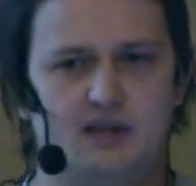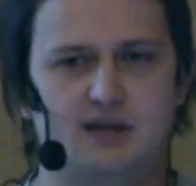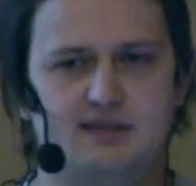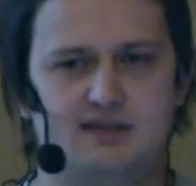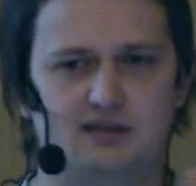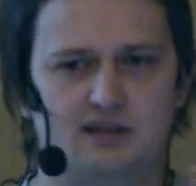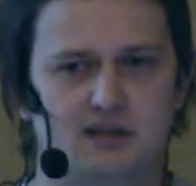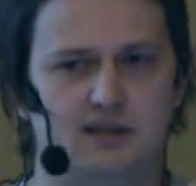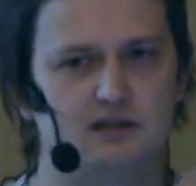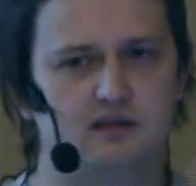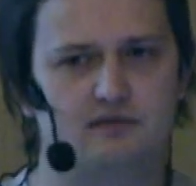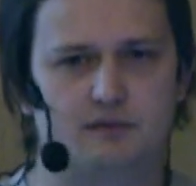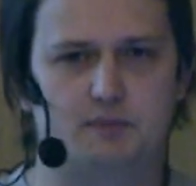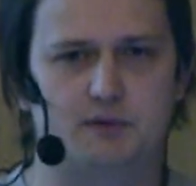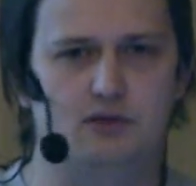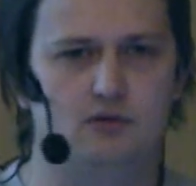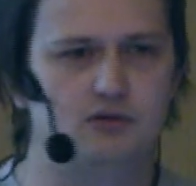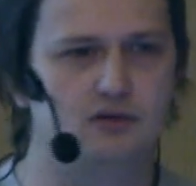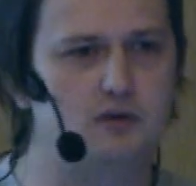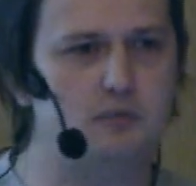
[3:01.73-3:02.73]
на складах в
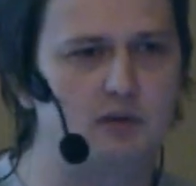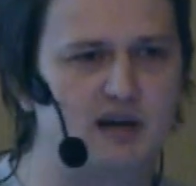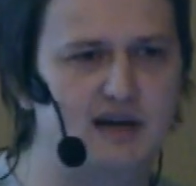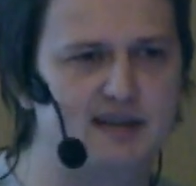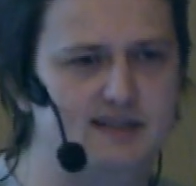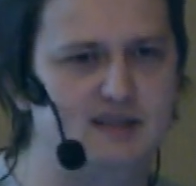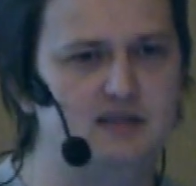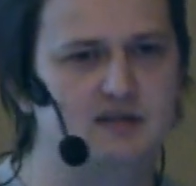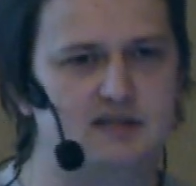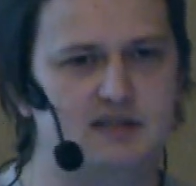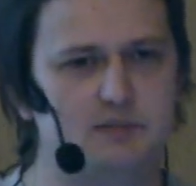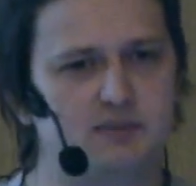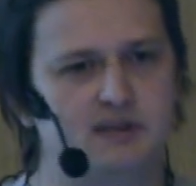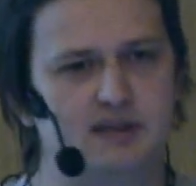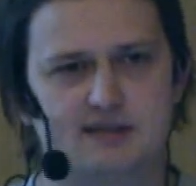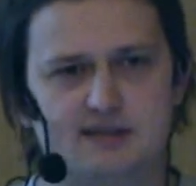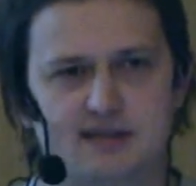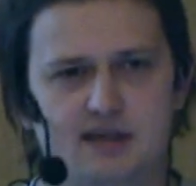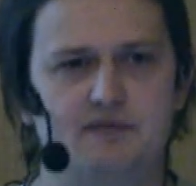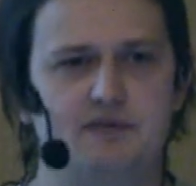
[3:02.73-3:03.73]
определенных магазинах, типа
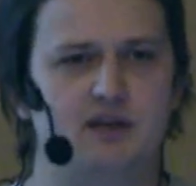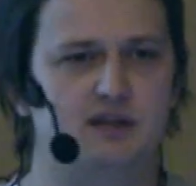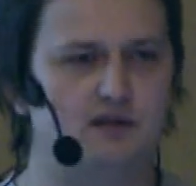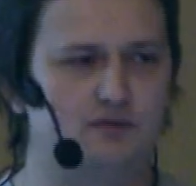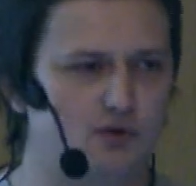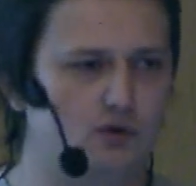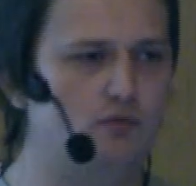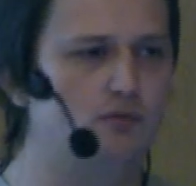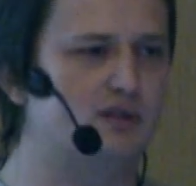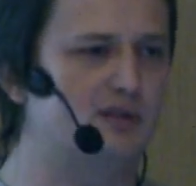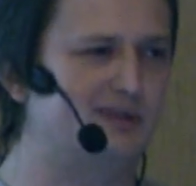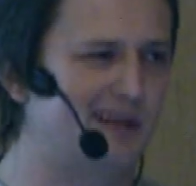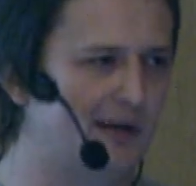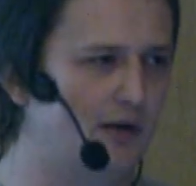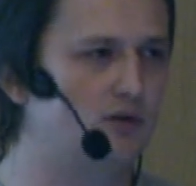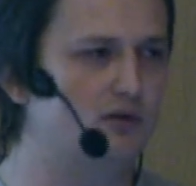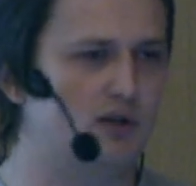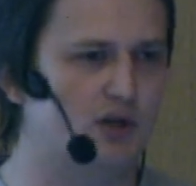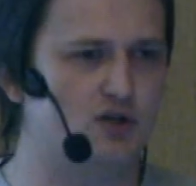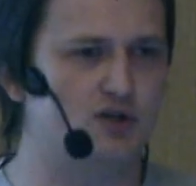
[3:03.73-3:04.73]
доставки, это все вот
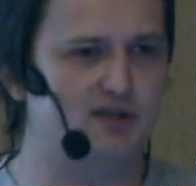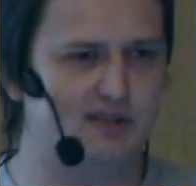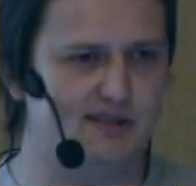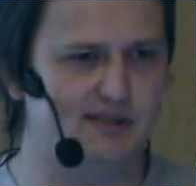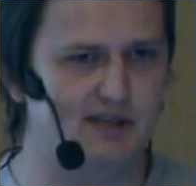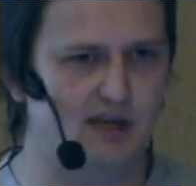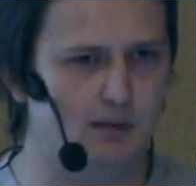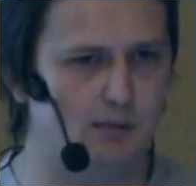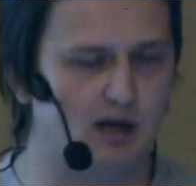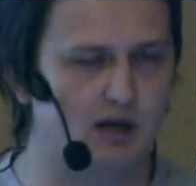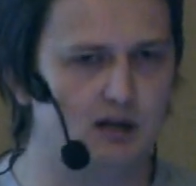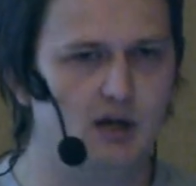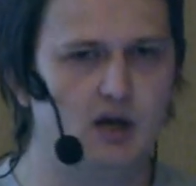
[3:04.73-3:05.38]
отдает наша система.